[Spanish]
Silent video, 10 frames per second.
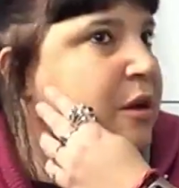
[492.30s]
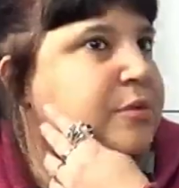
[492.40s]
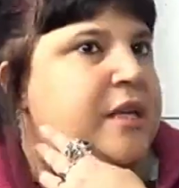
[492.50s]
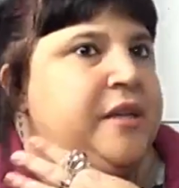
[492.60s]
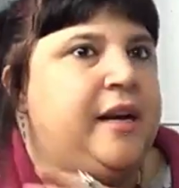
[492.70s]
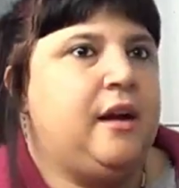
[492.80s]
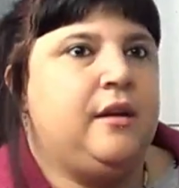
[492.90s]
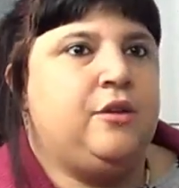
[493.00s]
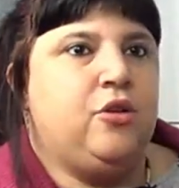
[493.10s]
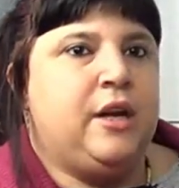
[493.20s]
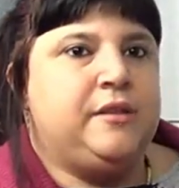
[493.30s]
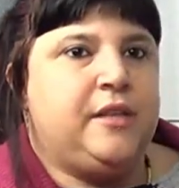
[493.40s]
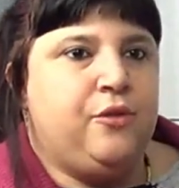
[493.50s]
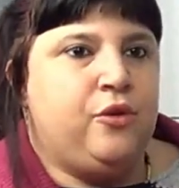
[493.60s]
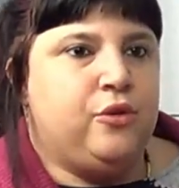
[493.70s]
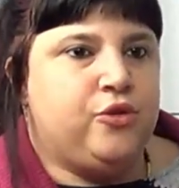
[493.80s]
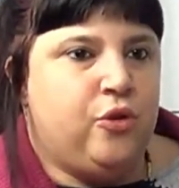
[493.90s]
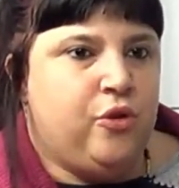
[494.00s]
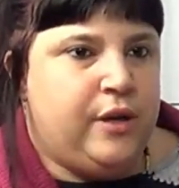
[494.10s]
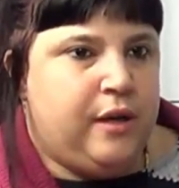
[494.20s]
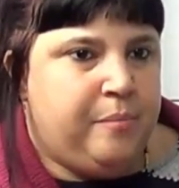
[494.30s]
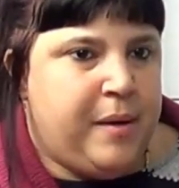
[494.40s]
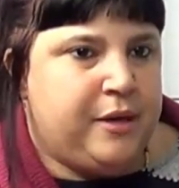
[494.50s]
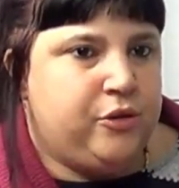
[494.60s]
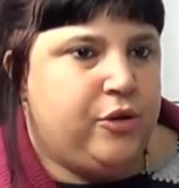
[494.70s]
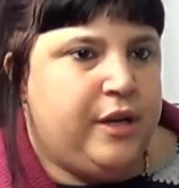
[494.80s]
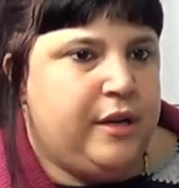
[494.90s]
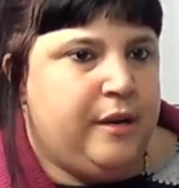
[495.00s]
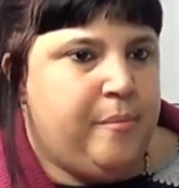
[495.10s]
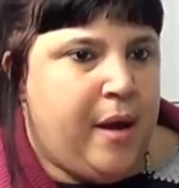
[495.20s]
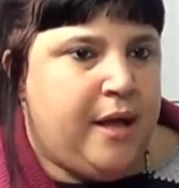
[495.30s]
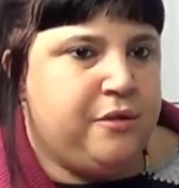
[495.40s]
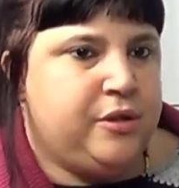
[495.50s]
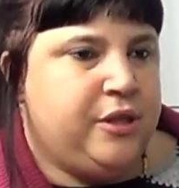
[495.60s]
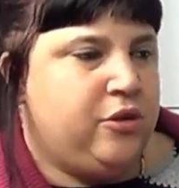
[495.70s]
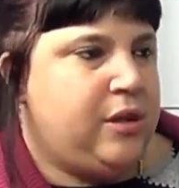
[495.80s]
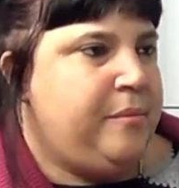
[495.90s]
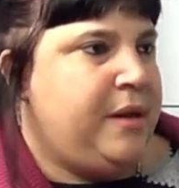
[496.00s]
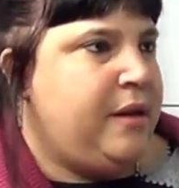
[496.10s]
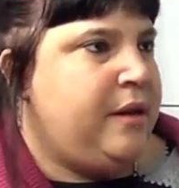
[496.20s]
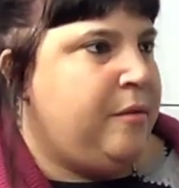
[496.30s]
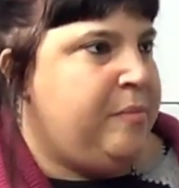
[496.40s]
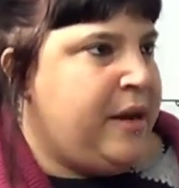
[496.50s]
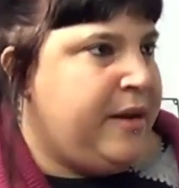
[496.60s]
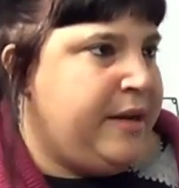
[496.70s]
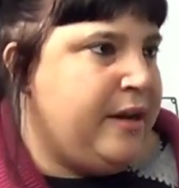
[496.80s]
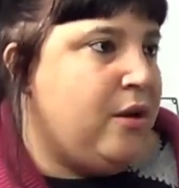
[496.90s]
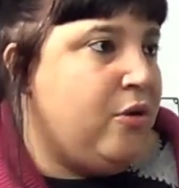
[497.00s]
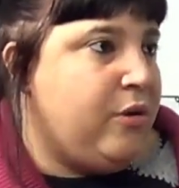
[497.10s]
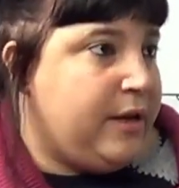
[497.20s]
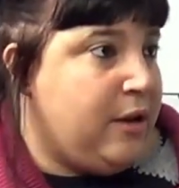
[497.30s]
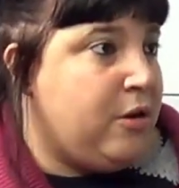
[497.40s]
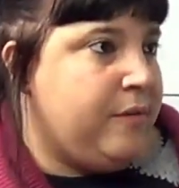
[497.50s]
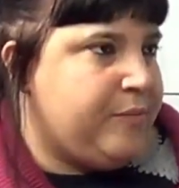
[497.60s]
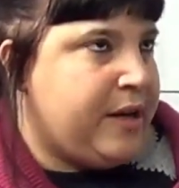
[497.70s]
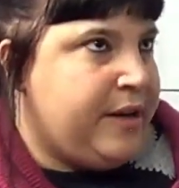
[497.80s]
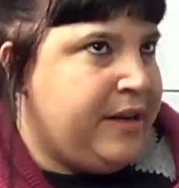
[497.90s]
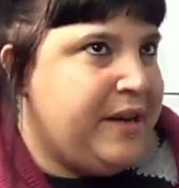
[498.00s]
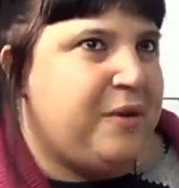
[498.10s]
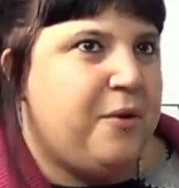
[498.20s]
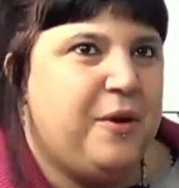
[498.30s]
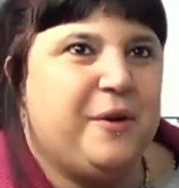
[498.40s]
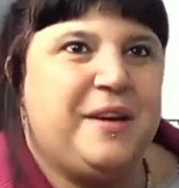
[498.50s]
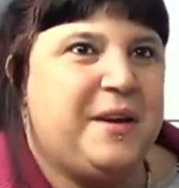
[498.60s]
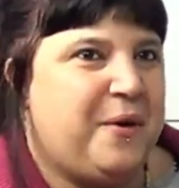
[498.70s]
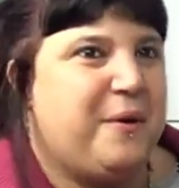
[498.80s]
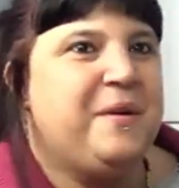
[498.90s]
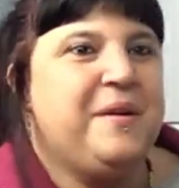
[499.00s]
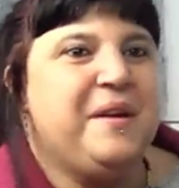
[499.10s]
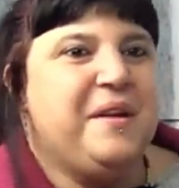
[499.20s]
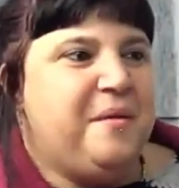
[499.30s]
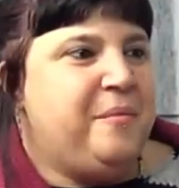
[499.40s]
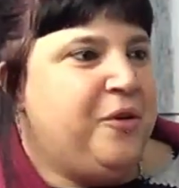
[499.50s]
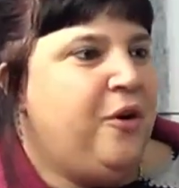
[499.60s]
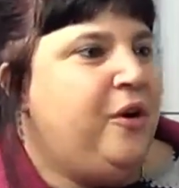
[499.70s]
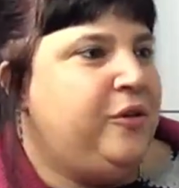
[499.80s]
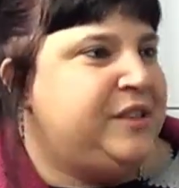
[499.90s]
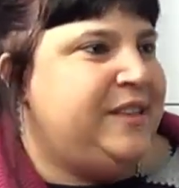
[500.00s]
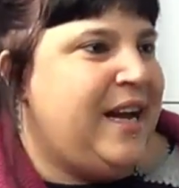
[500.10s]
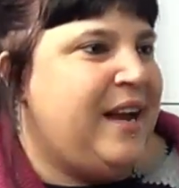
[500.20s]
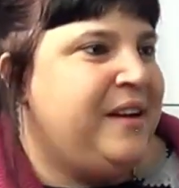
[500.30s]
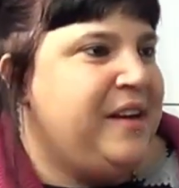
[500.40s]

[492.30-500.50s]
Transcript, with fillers: obstétrica yo la entiendo no solo en el parto y en el embarazo, sino también en el plan ginecológico. Sí. ginecológico ¿no? O sea,